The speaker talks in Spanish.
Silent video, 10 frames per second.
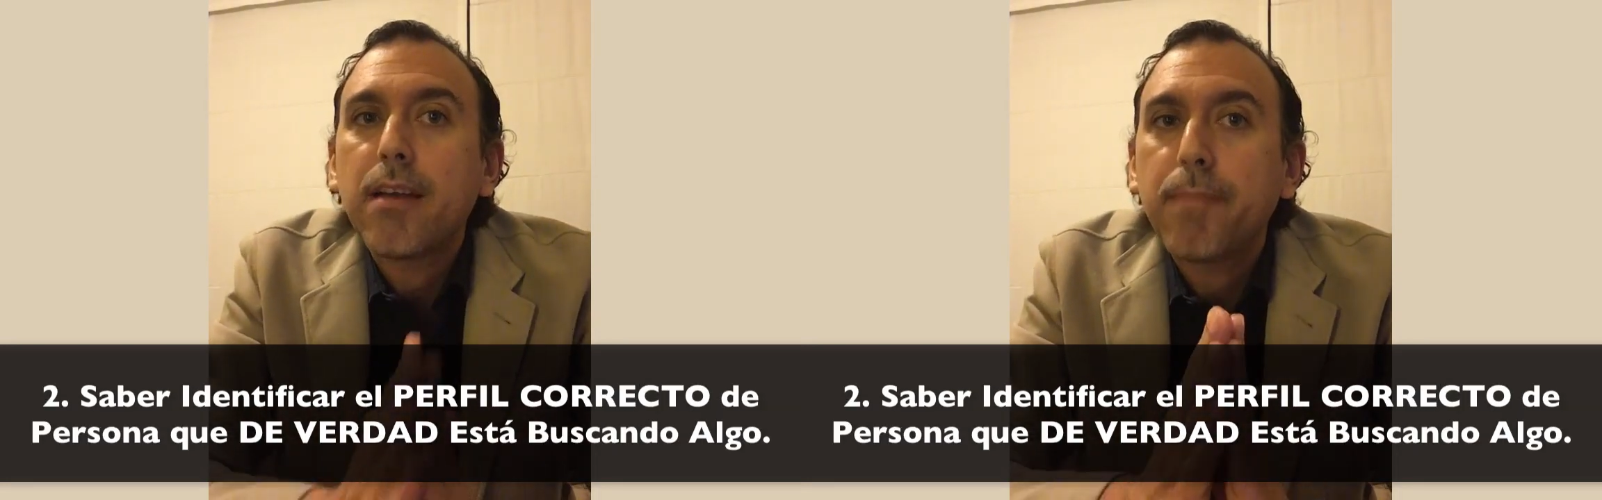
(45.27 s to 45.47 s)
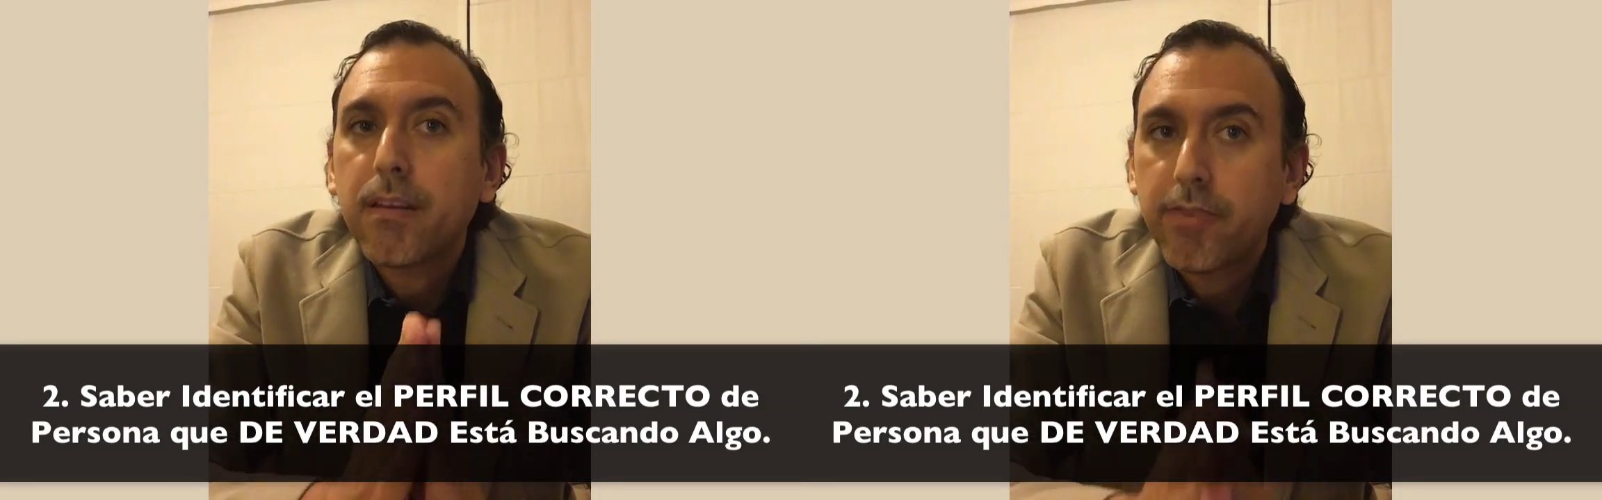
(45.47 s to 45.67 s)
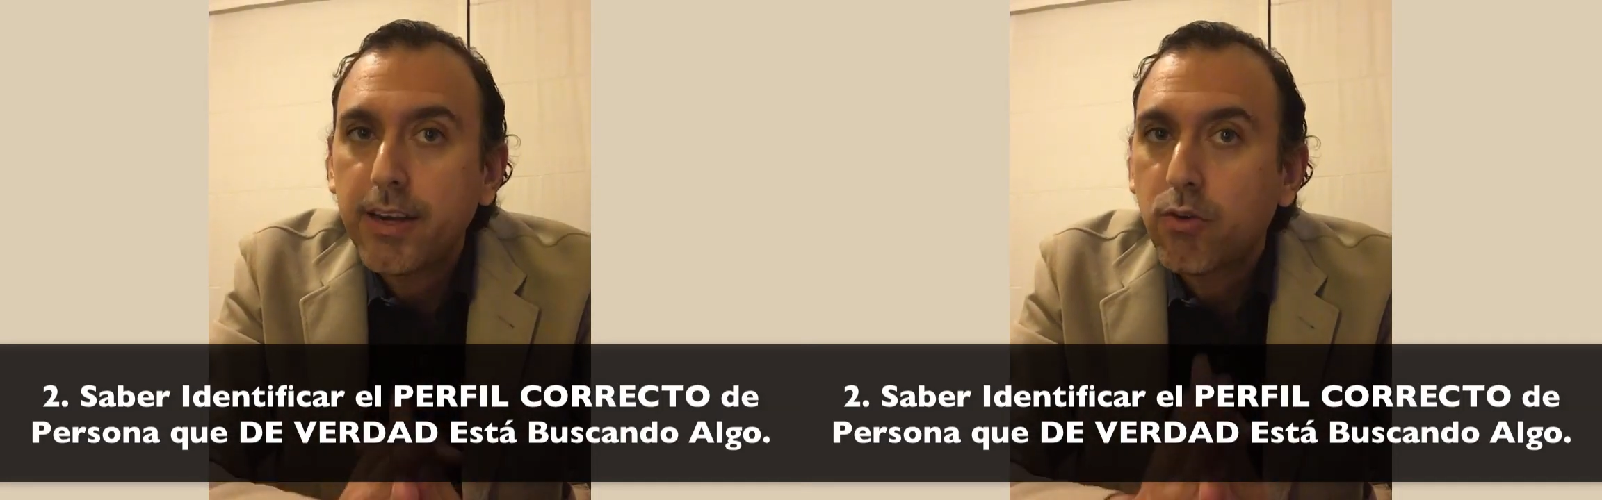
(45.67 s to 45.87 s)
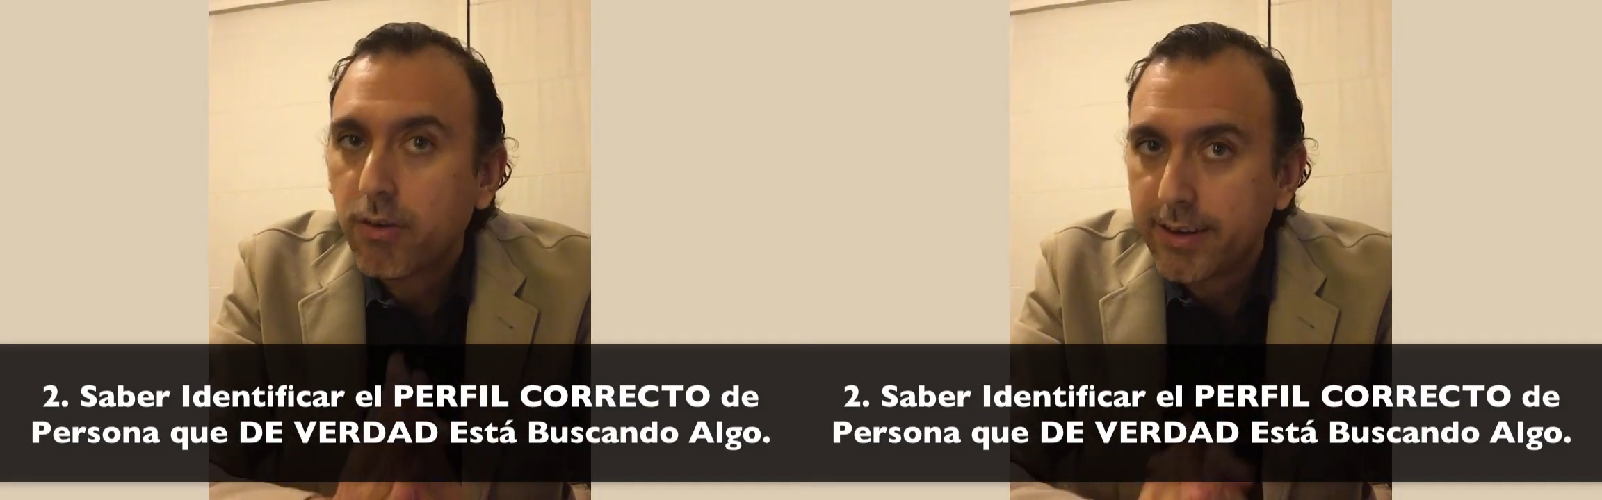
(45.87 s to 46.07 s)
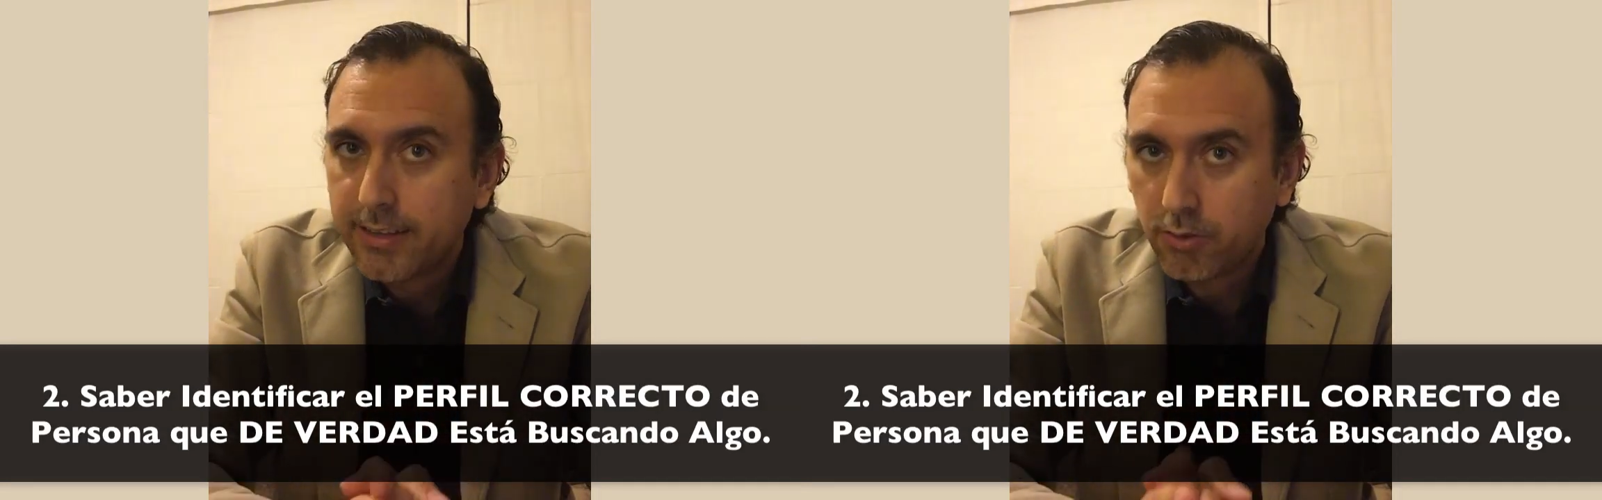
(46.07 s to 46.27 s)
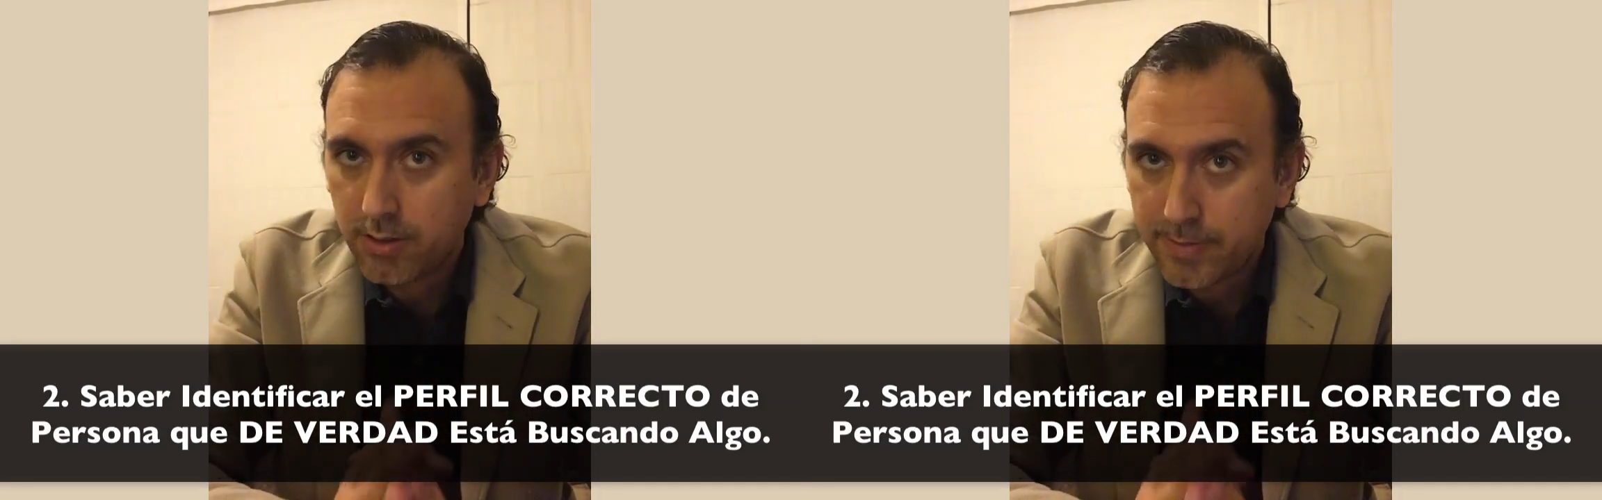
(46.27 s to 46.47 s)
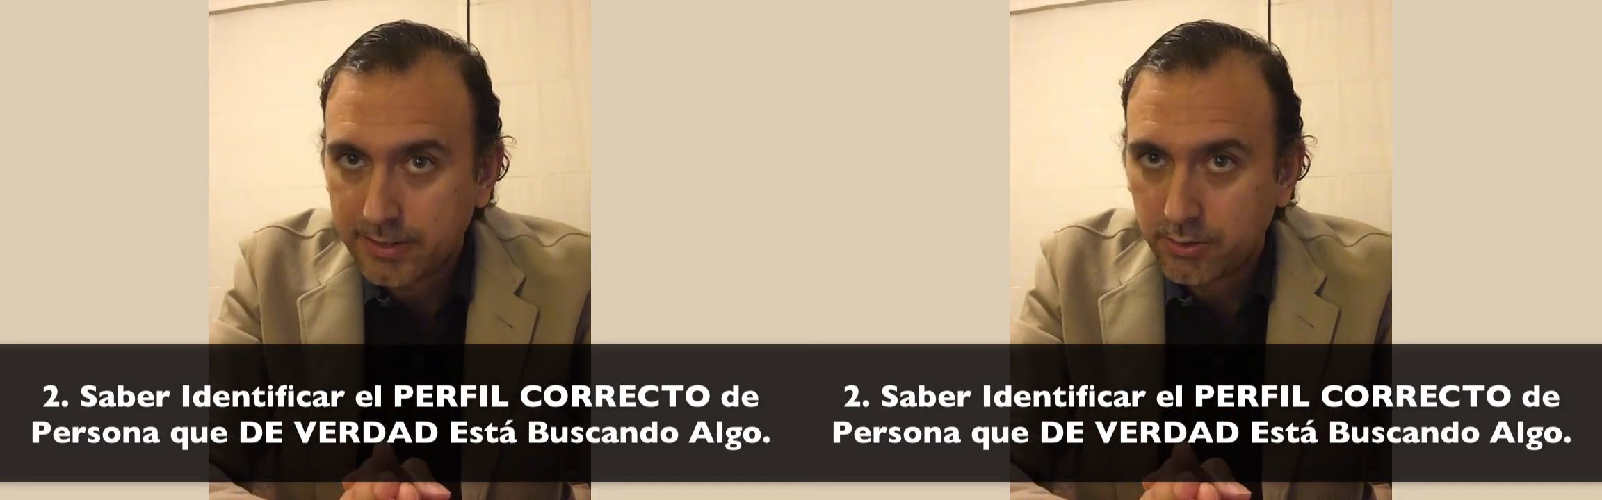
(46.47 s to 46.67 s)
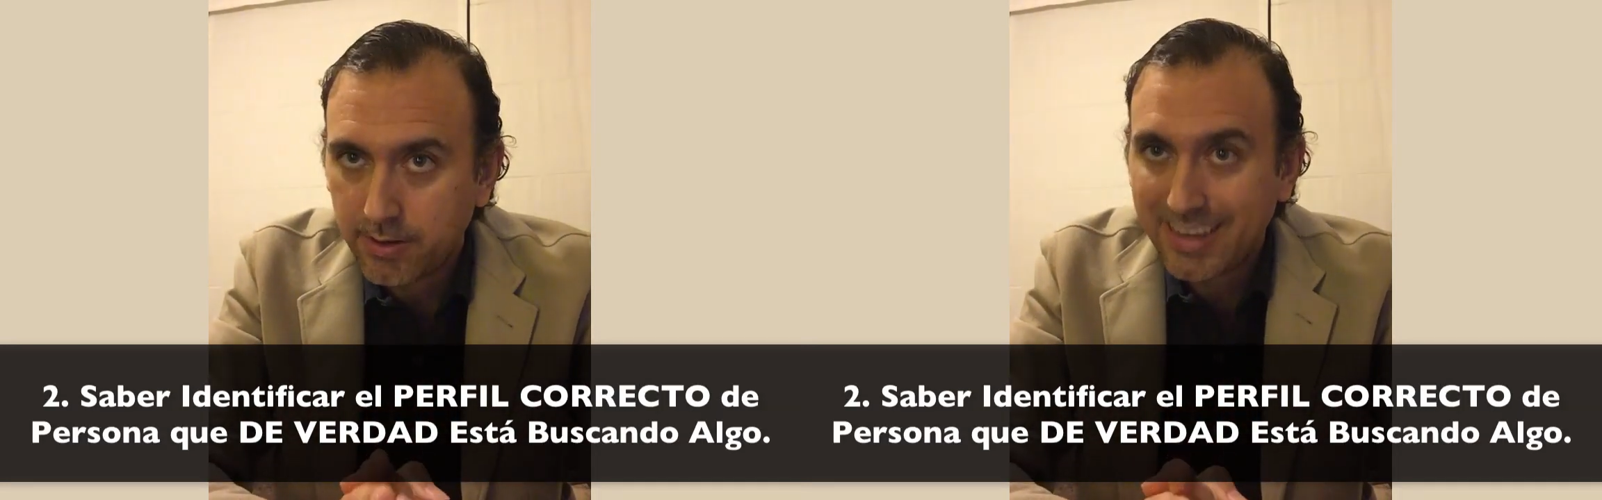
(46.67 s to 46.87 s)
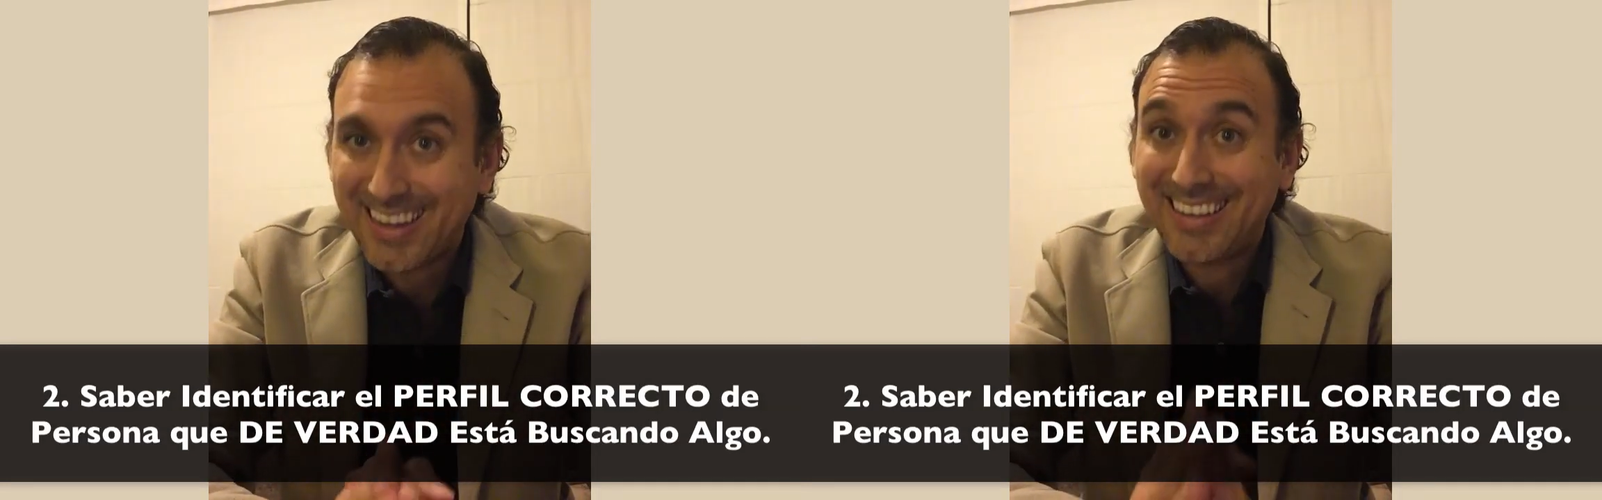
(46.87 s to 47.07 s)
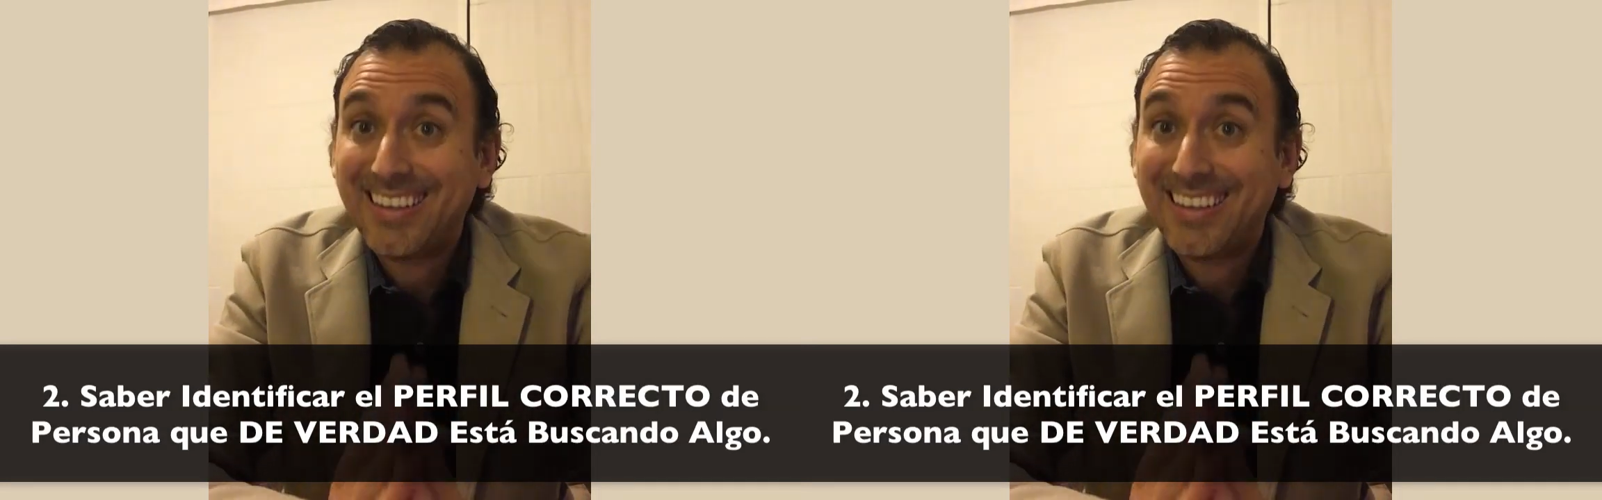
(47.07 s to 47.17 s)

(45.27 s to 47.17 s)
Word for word: el perfil correcto de persona que